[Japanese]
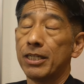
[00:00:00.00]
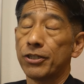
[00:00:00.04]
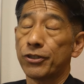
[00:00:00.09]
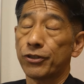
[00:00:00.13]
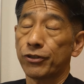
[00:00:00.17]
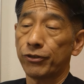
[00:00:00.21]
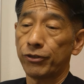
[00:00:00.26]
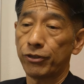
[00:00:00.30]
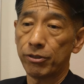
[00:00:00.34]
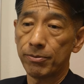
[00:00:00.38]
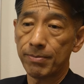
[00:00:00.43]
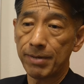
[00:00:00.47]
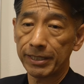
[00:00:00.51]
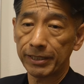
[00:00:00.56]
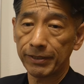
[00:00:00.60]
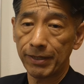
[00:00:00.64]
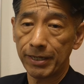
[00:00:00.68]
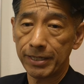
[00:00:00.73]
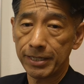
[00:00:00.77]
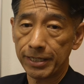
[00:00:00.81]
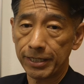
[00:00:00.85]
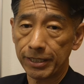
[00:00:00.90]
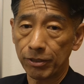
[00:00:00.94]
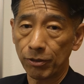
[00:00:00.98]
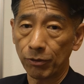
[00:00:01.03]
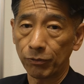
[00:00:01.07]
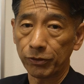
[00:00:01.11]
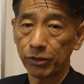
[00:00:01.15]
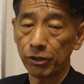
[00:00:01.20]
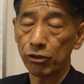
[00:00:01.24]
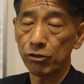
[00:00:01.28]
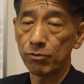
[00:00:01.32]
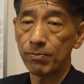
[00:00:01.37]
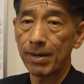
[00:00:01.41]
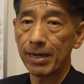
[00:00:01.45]
終了間際に得
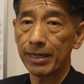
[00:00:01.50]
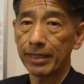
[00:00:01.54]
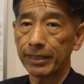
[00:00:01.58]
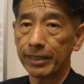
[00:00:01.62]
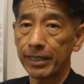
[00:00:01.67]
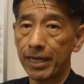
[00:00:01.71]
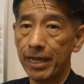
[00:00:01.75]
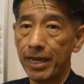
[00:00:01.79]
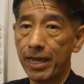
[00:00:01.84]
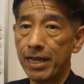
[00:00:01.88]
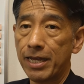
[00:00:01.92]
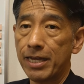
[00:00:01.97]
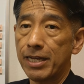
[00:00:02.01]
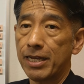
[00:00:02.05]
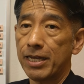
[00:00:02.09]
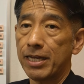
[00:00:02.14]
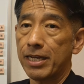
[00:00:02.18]
点を奪われて、